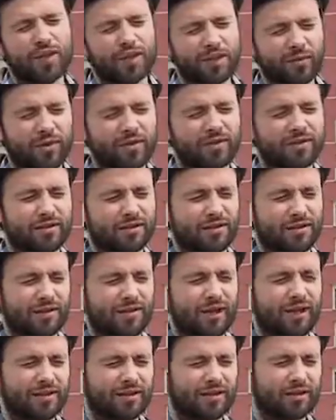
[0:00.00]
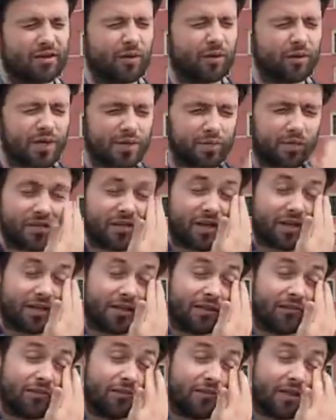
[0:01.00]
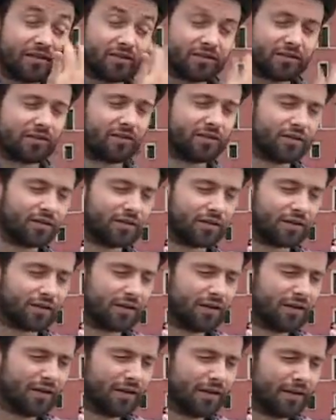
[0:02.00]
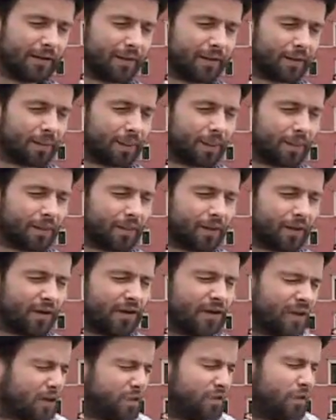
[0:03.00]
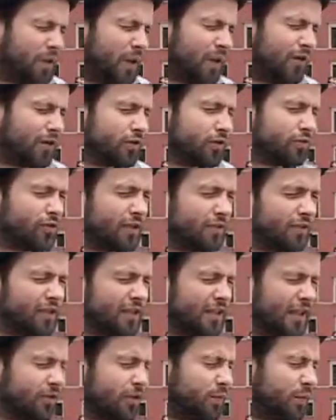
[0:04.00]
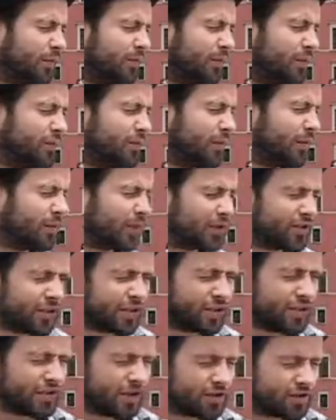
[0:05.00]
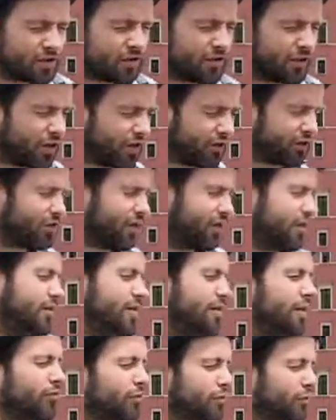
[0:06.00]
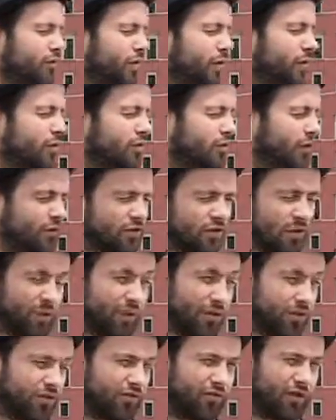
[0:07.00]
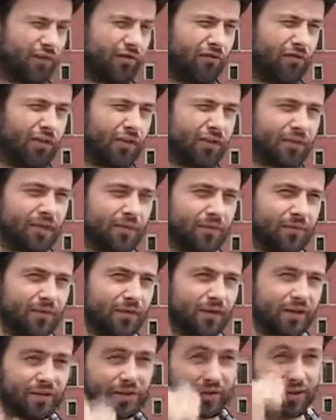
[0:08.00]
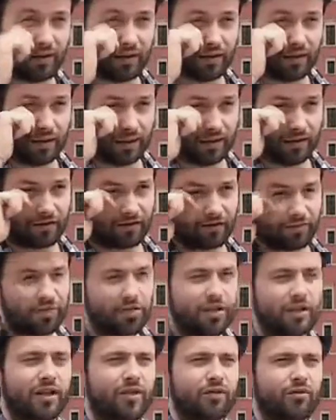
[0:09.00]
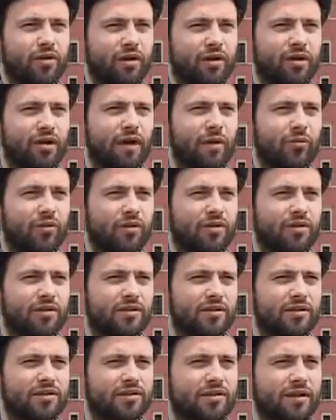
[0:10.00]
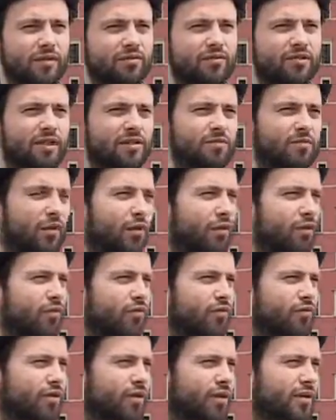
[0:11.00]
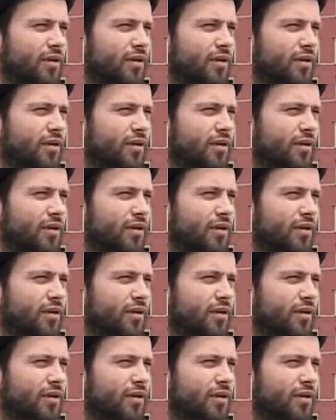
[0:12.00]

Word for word: Natomiast e, ja zacząłem pisać piosenki wówczas i, e, i zacząłem śpiewać. Uczyłem się sam śpiewać, sam grać na gitarze i to jakoś tak ewoluowało do tego stopnia, że w tej chwili jestem w przededniu nagrania płyty z jednym z zespołów.